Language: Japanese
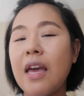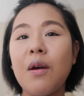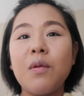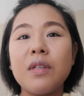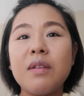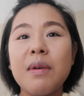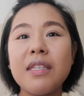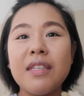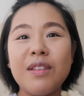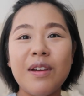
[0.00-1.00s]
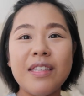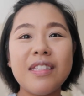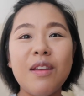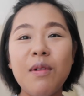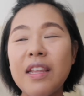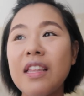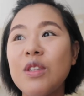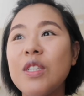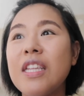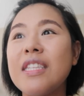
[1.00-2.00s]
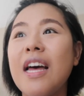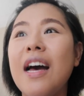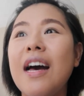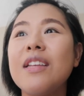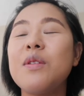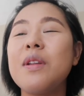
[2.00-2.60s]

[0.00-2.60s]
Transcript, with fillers: 結婚しますとか言われたとしてさ、